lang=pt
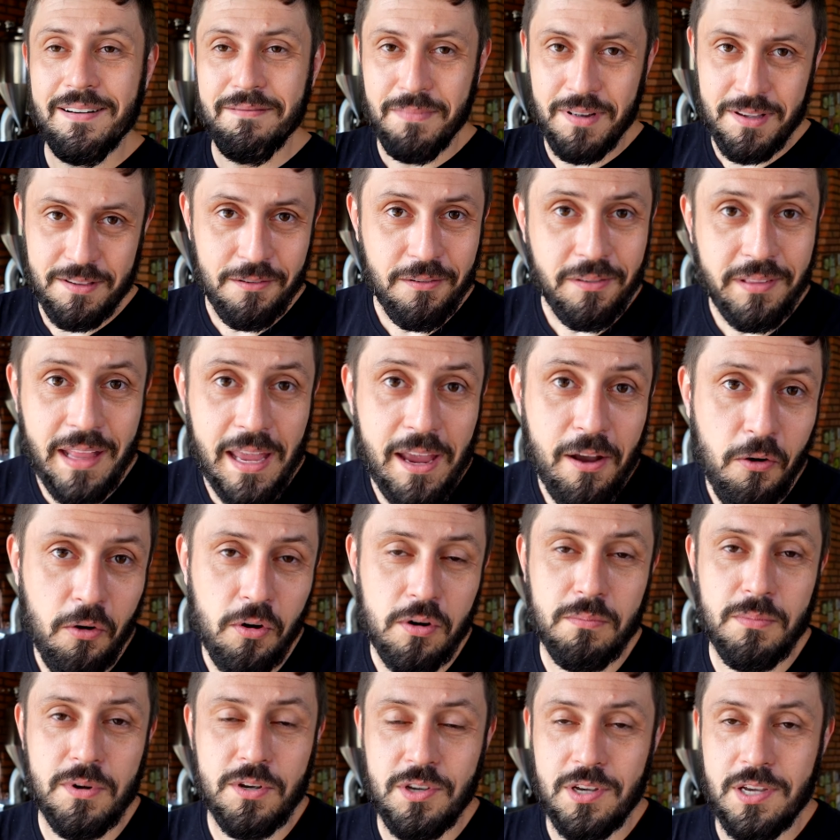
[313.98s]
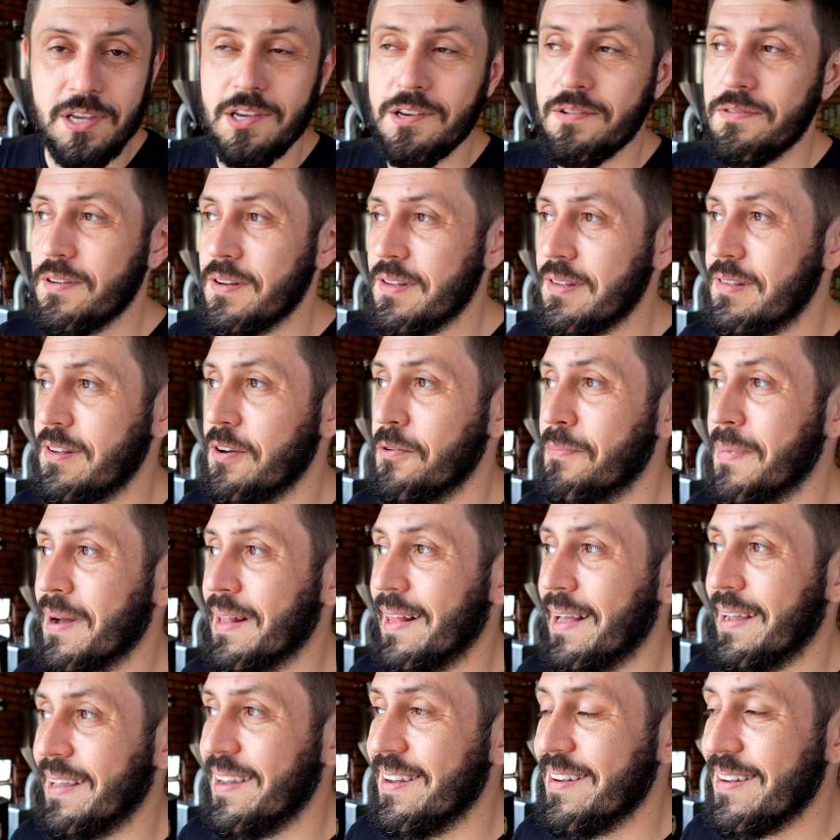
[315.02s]
mas não tem como a gente fazer uma
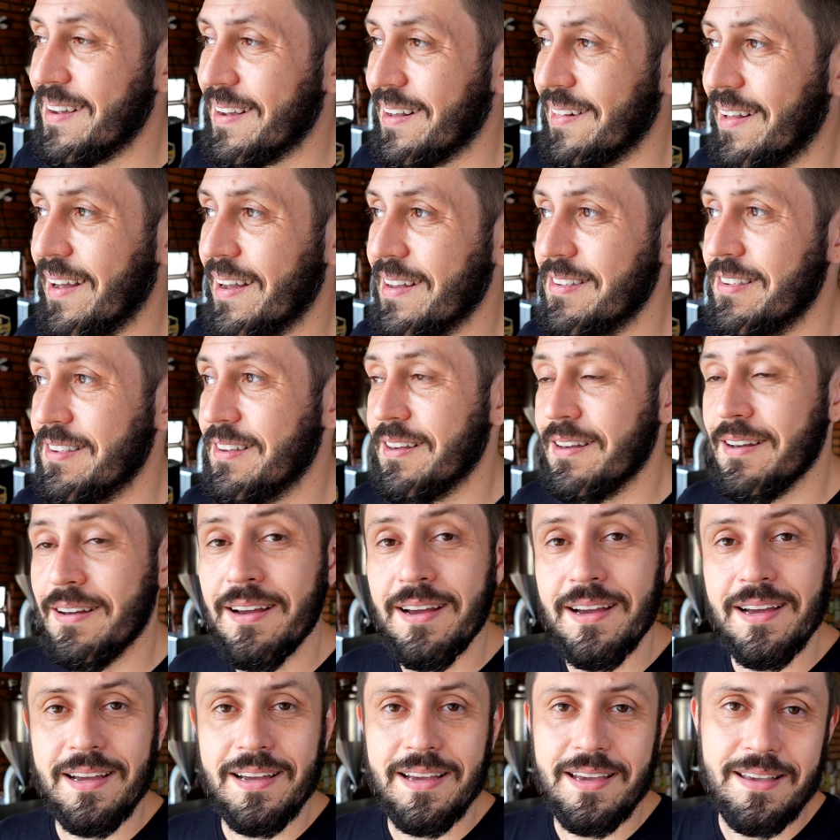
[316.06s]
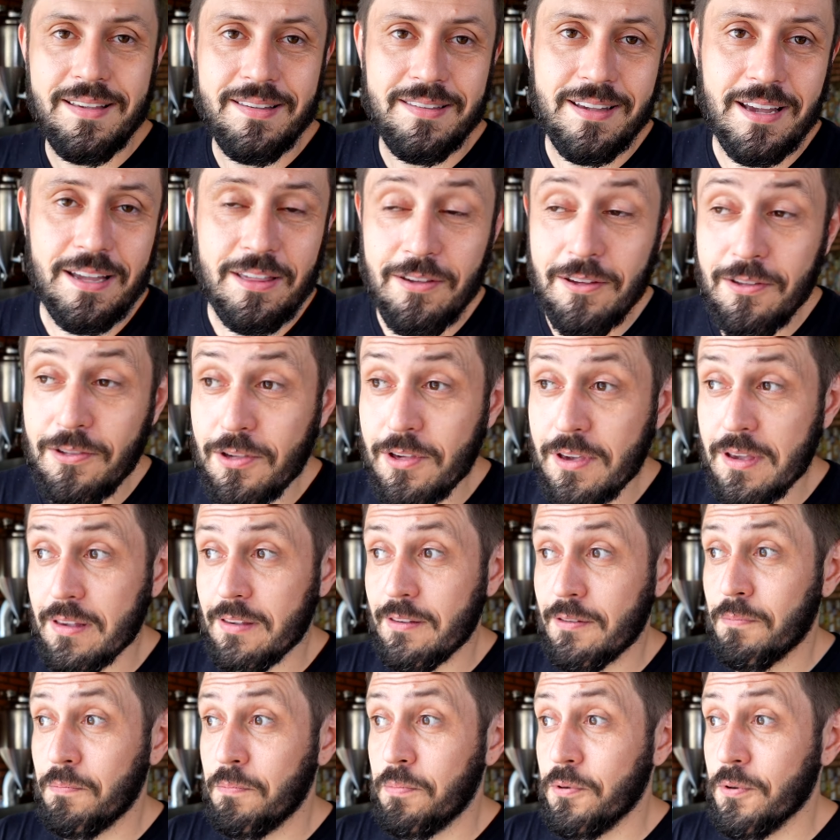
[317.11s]
lager clássica em sete
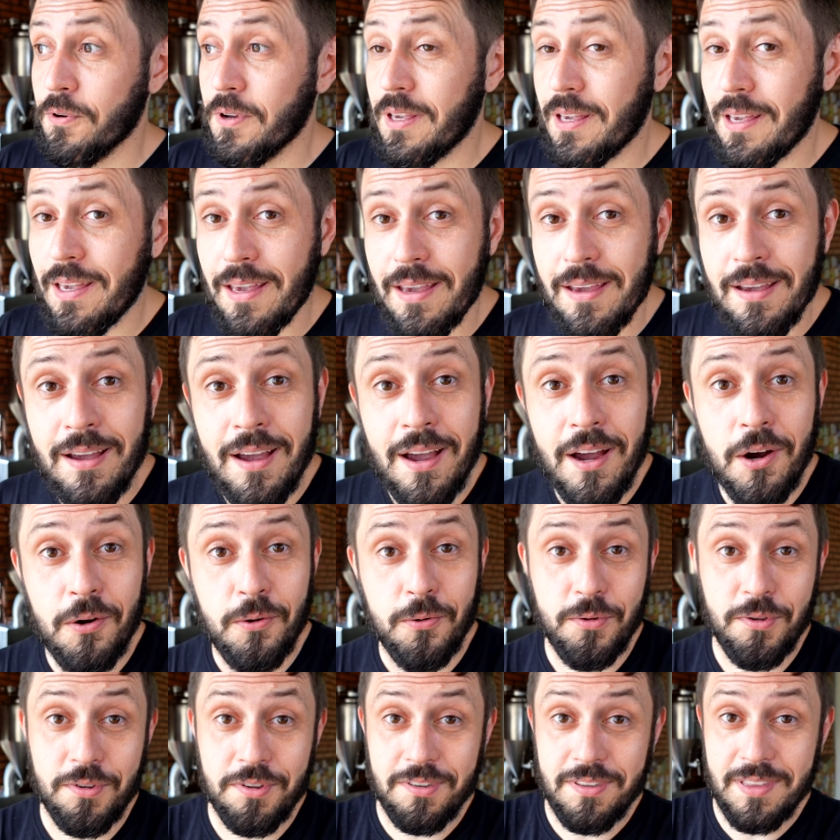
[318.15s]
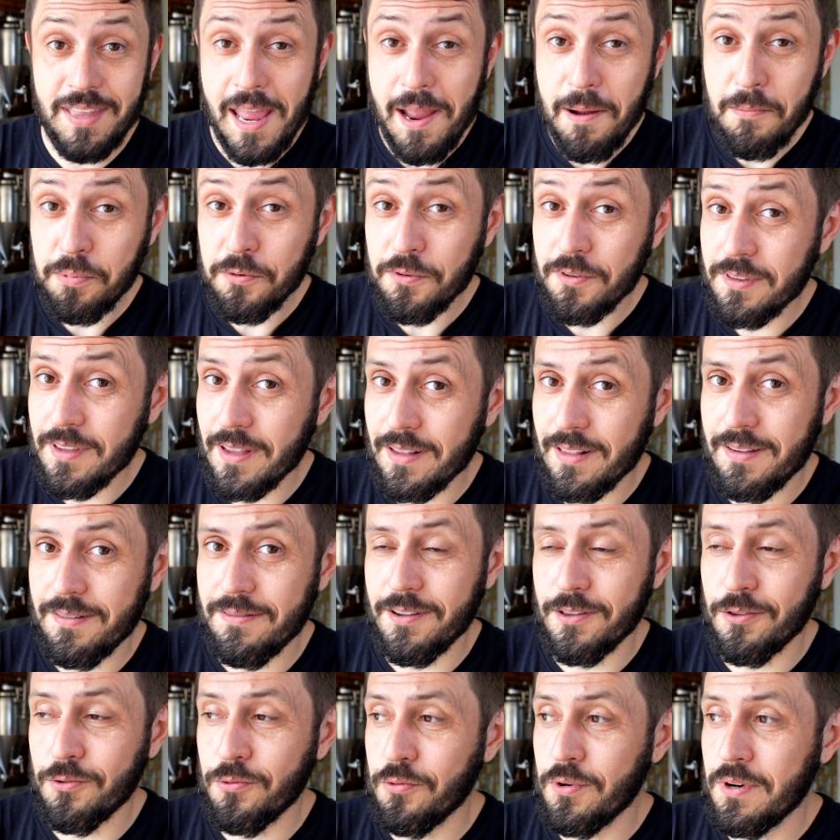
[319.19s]
dias, porque os tempos da
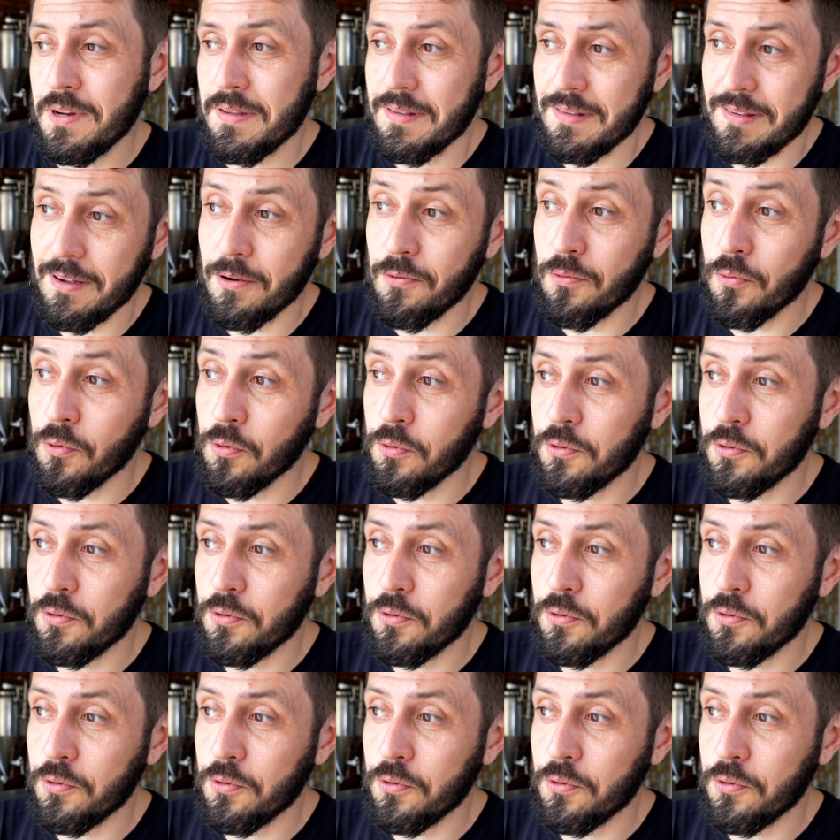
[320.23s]
levedura são